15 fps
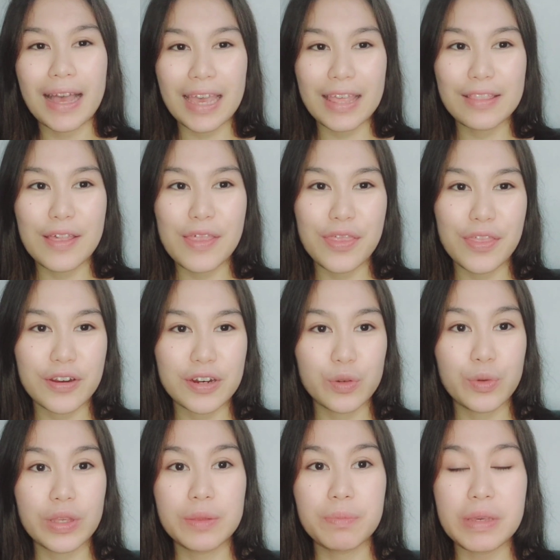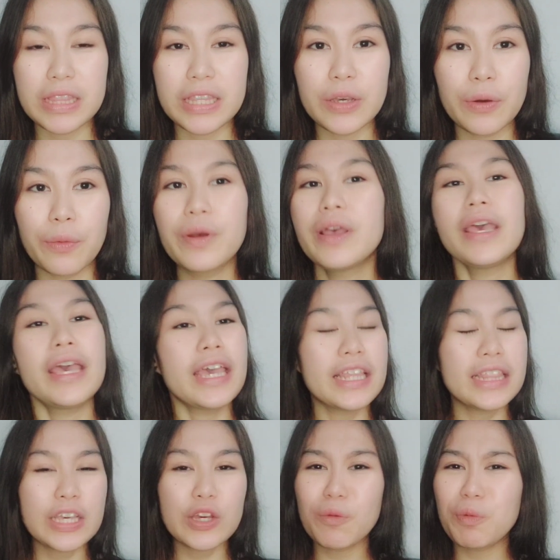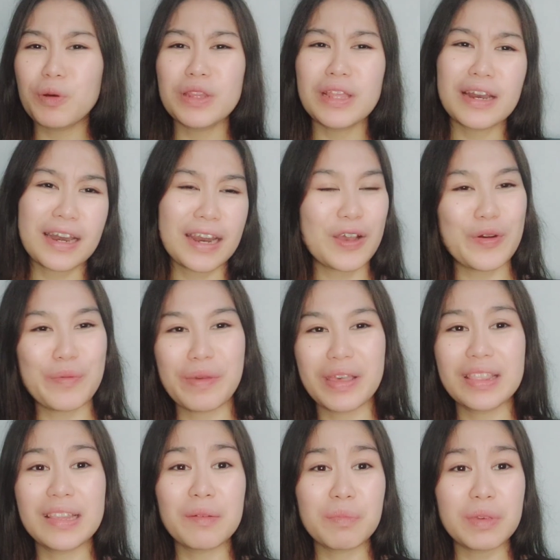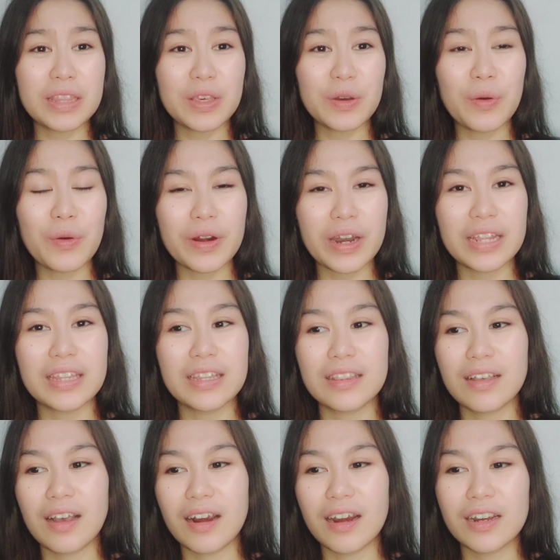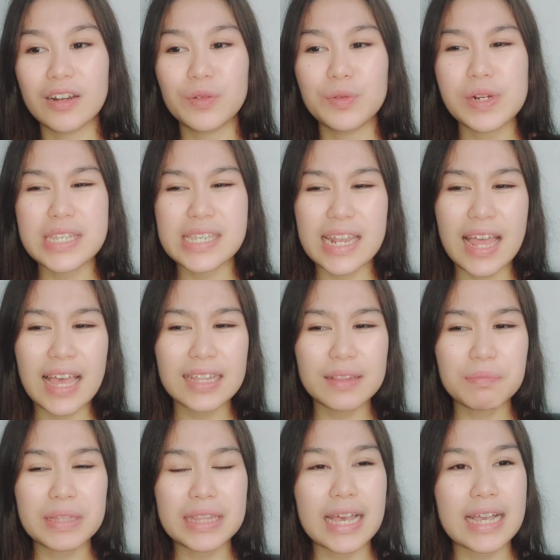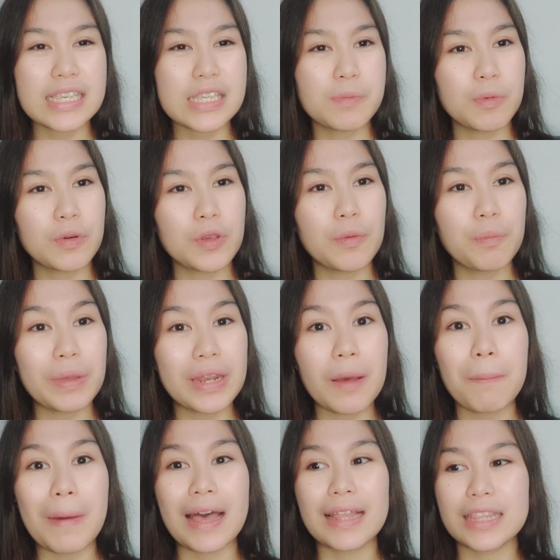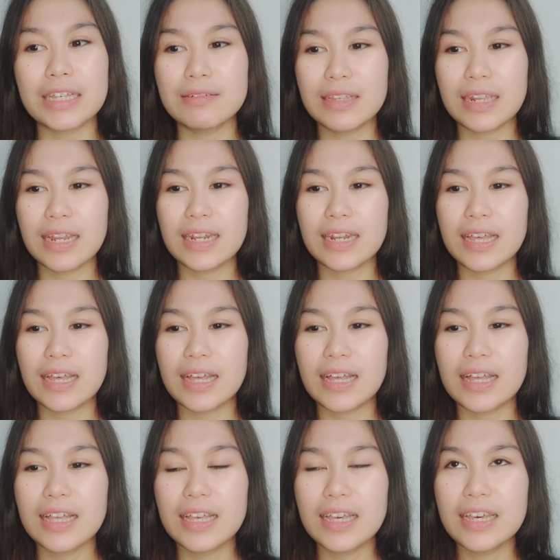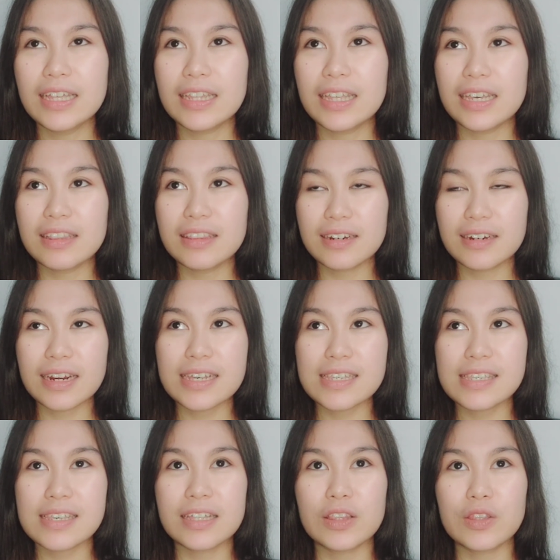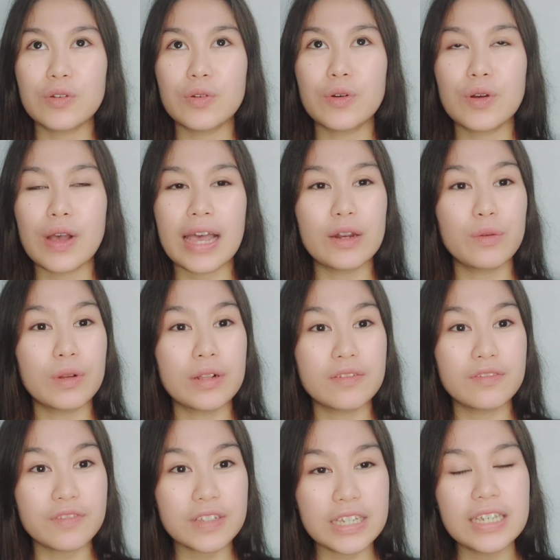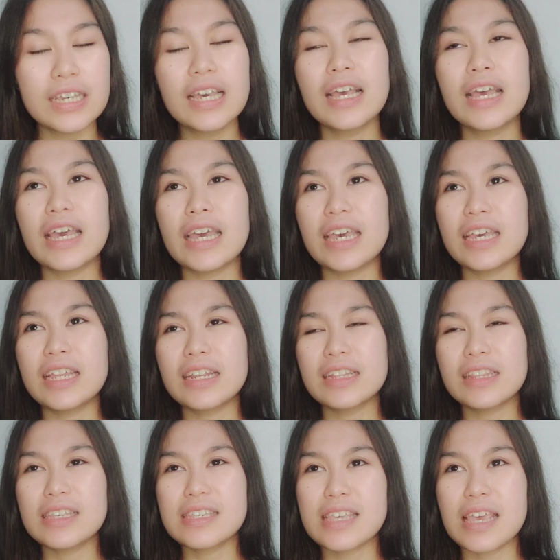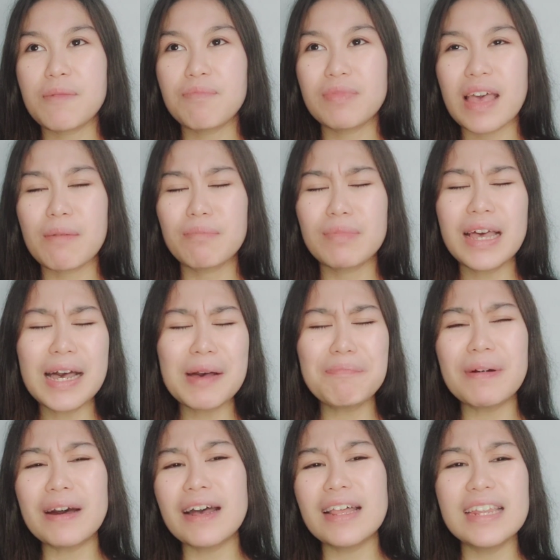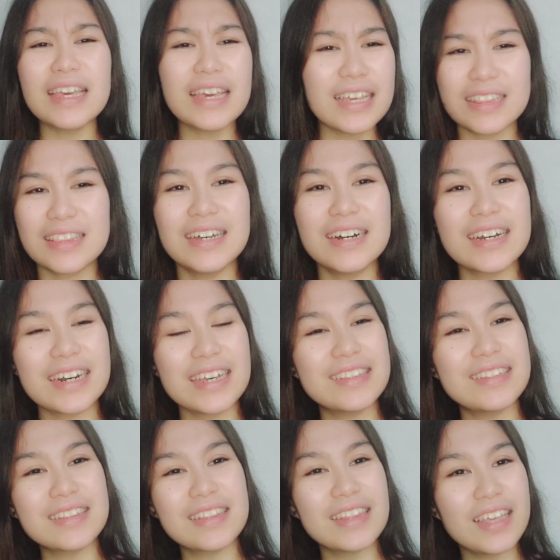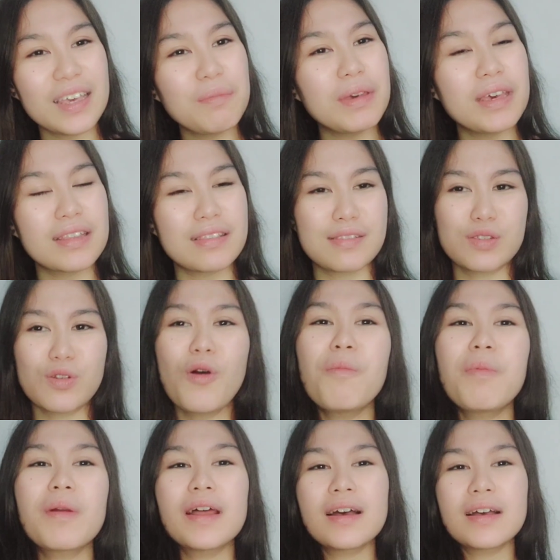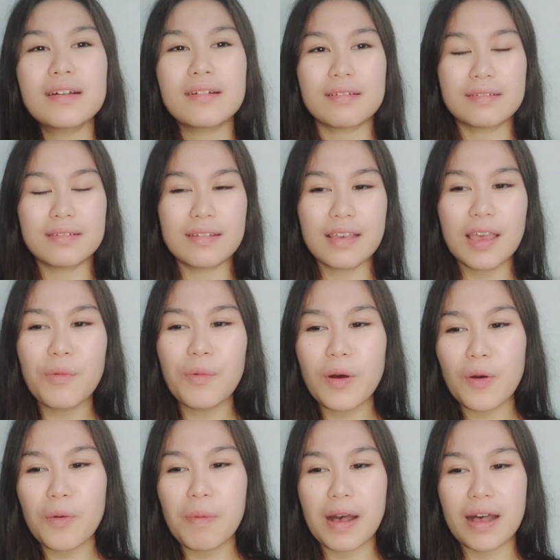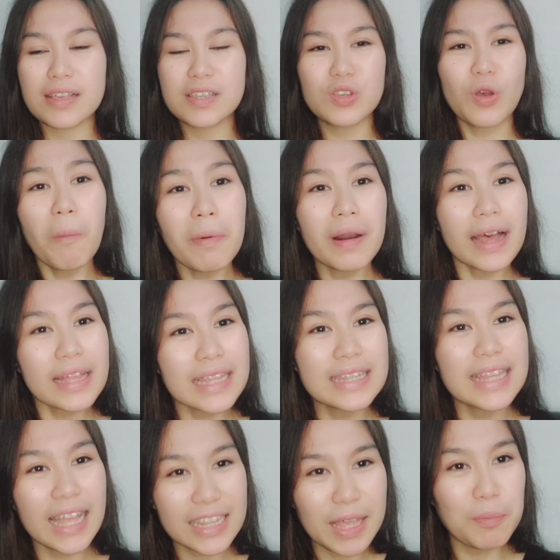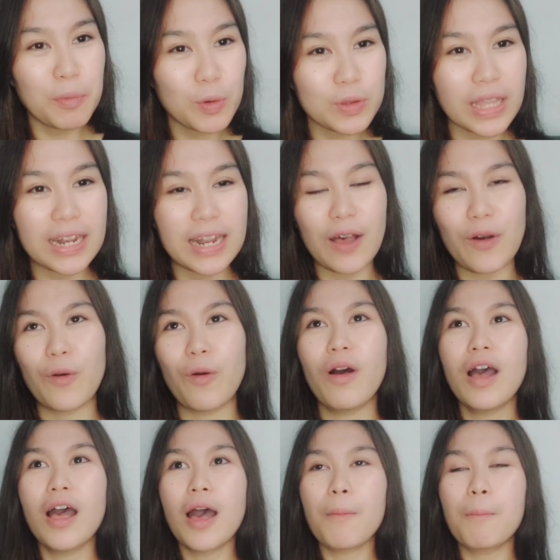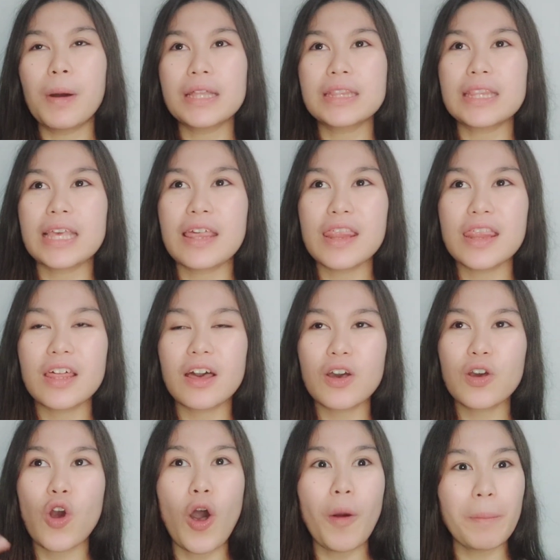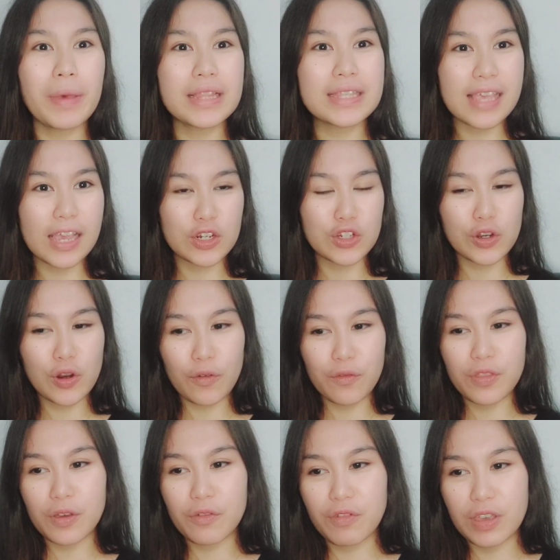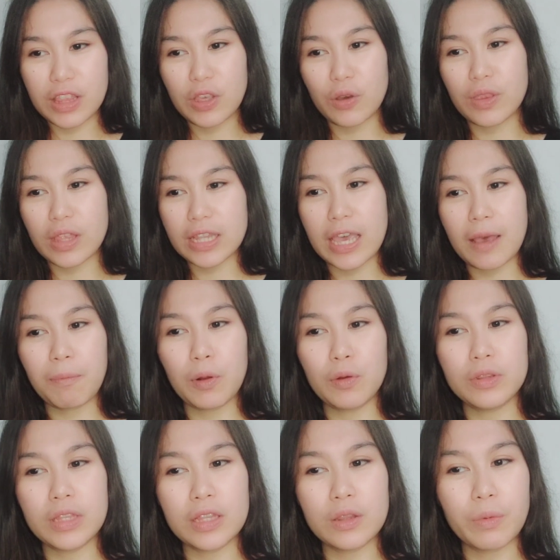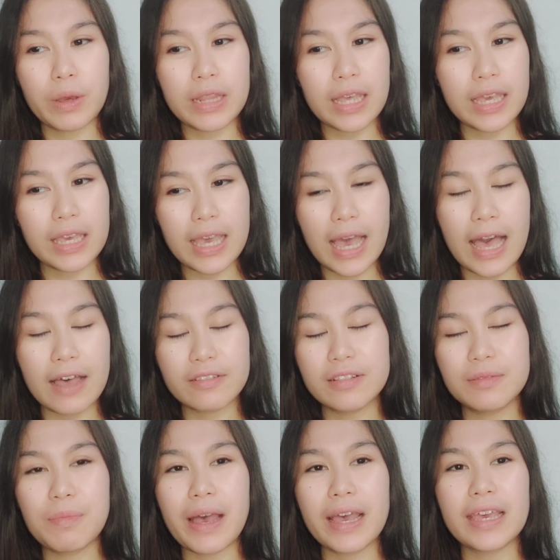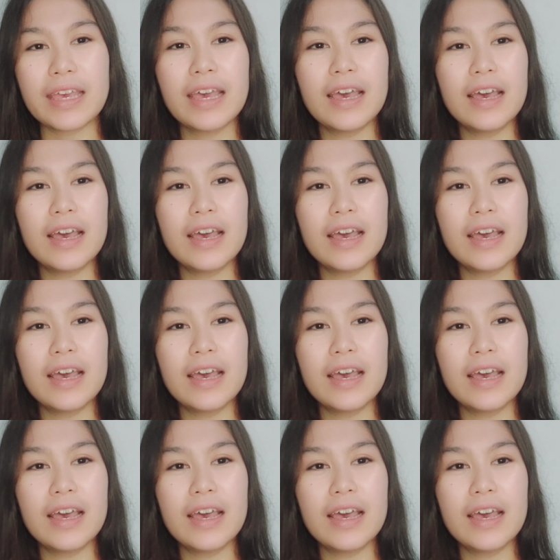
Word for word: and then third with BDO. Hindi ko po nire-recommend ang BDO credit card. Una sa lahat, mataas po yung pinapataw nila na, na interest at yung annual fee. And at the same time, napakaliit ng credit limit. Sobrang ewan ko ba, sobrang nadadamutan ako. But in the comment section of the video that I uploaded when I had my